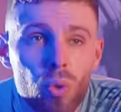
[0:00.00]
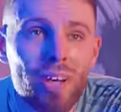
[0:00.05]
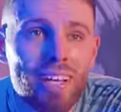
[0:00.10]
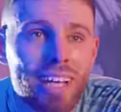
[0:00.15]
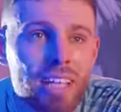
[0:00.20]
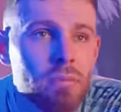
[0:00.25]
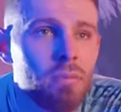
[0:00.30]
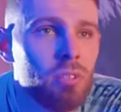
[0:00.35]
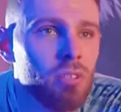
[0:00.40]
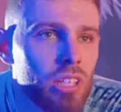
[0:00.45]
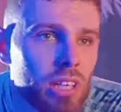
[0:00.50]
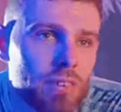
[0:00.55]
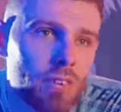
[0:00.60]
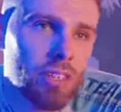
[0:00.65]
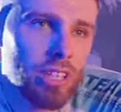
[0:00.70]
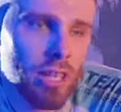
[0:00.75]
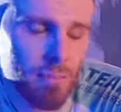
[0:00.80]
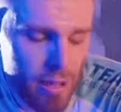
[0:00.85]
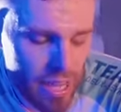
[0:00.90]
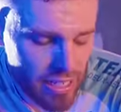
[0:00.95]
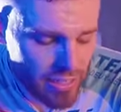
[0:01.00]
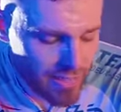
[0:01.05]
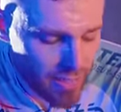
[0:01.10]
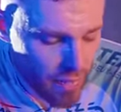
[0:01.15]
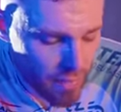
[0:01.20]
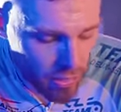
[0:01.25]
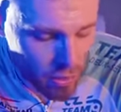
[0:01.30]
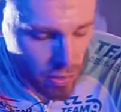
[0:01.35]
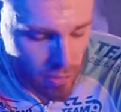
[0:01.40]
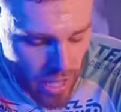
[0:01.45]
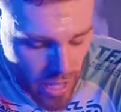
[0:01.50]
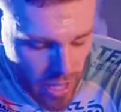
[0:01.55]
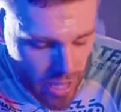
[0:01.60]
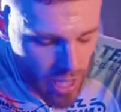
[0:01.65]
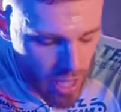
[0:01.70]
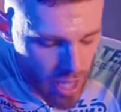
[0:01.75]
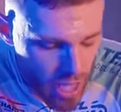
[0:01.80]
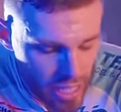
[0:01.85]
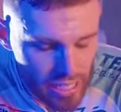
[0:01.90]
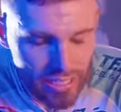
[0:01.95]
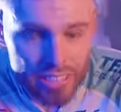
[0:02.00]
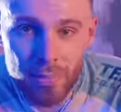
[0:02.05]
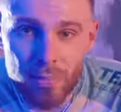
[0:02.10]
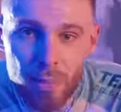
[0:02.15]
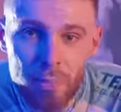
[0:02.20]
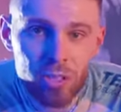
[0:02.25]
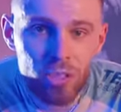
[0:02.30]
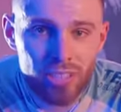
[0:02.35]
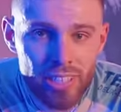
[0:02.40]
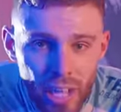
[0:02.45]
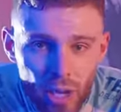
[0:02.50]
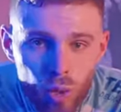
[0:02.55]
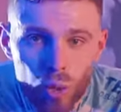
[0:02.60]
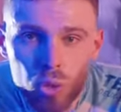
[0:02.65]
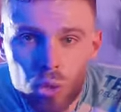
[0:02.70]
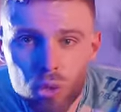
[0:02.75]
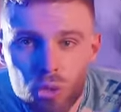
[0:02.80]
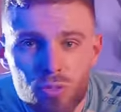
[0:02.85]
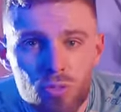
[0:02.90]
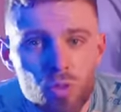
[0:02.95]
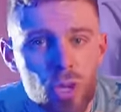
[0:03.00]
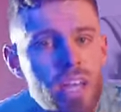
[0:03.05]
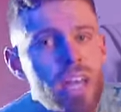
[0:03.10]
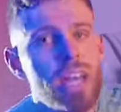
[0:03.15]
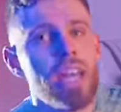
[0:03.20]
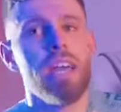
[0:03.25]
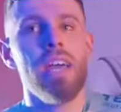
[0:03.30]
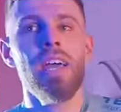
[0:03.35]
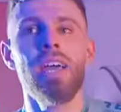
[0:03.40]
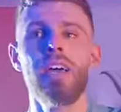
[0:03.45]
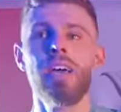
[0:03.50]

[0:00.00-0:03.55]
3-4 minutes avant le départ, ça va faire du bien. Ça permet de donner un gros coup de fouet